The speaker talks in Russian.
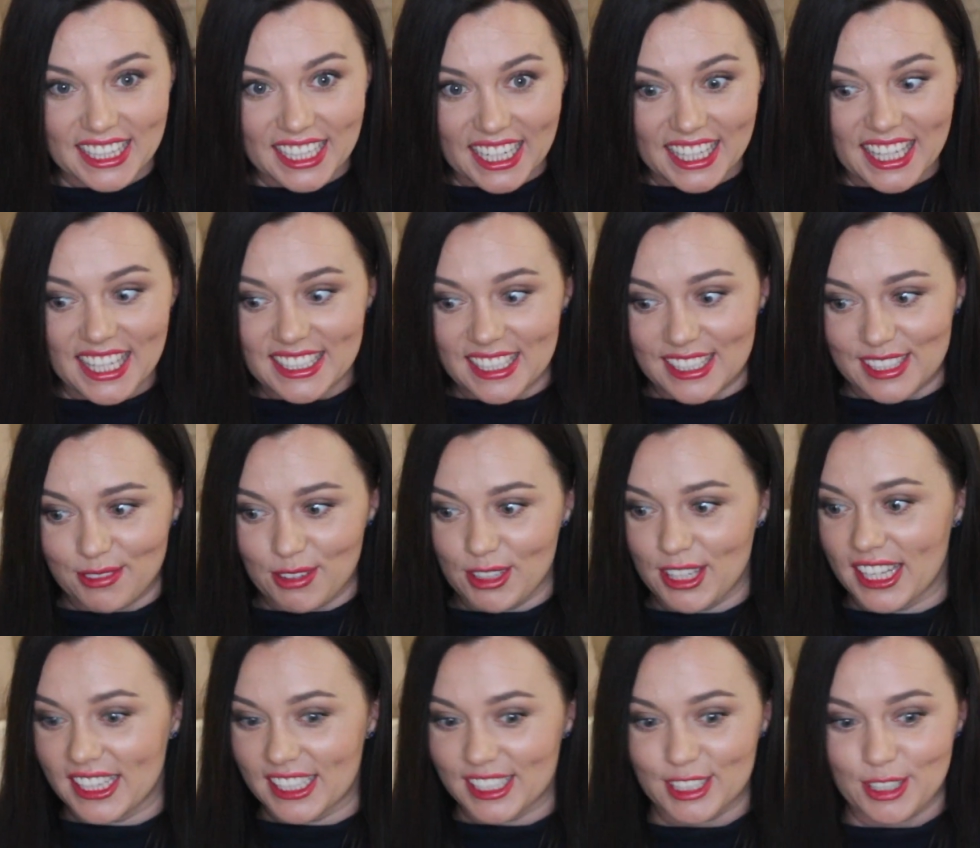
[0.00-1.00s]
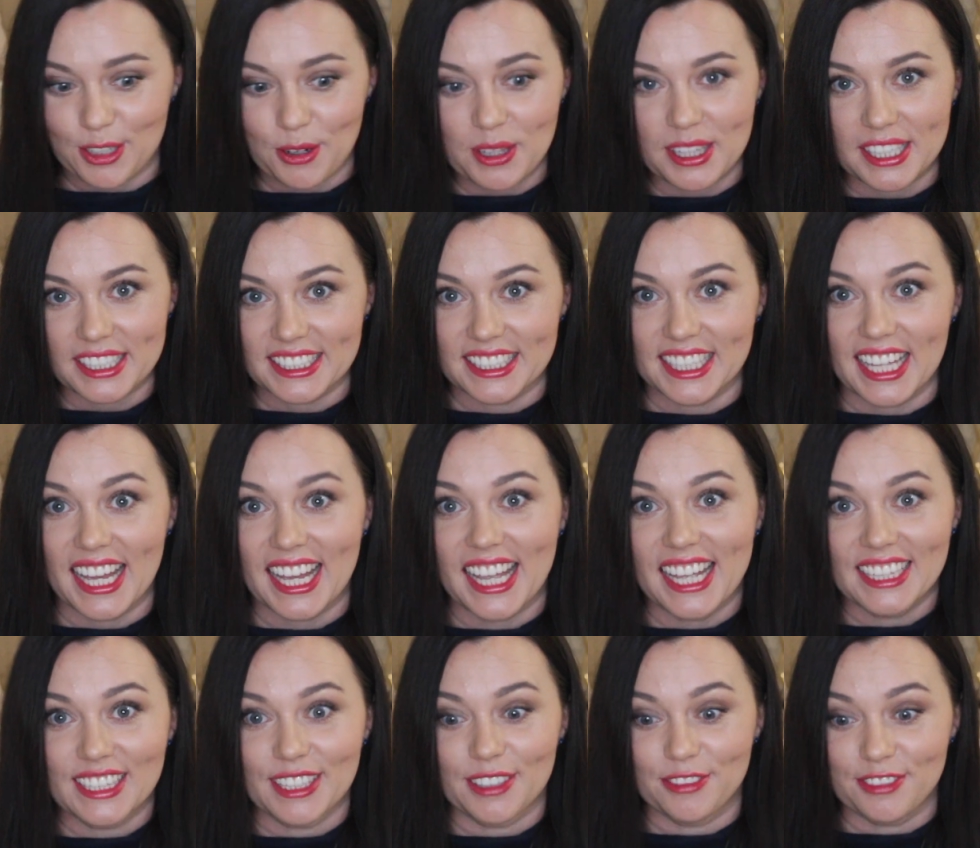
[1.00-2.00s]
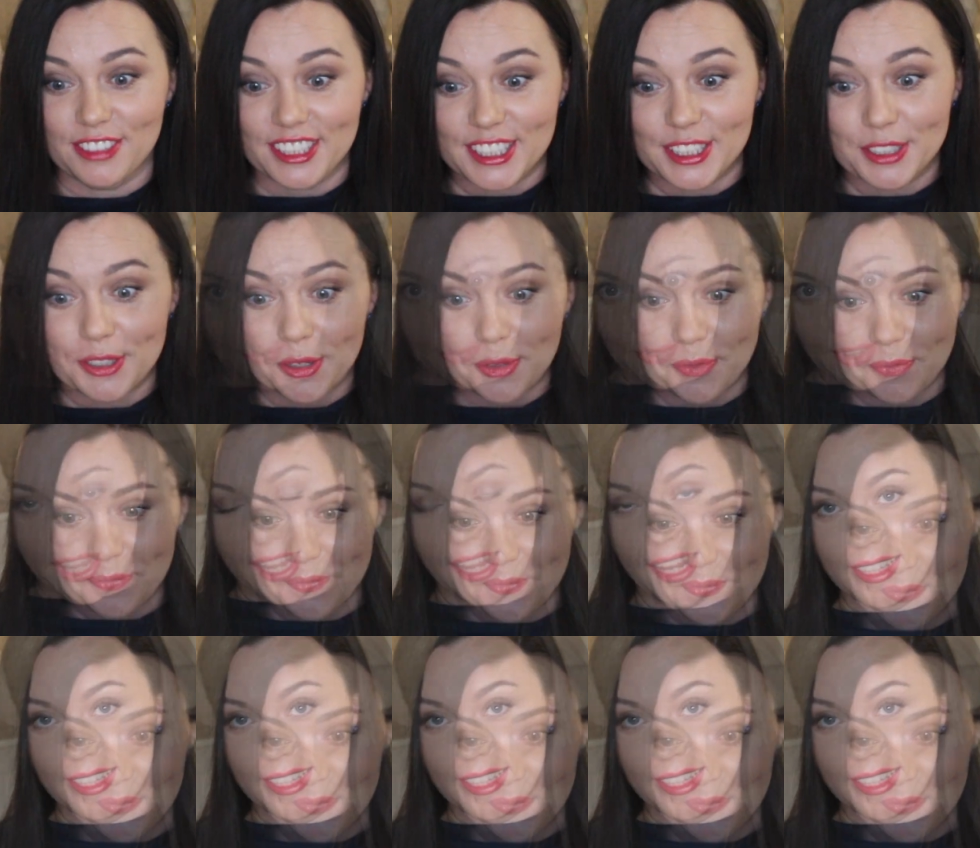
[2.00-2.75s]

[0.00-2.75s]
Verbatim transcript: Наконец-то сегодня я настроилась на это видео.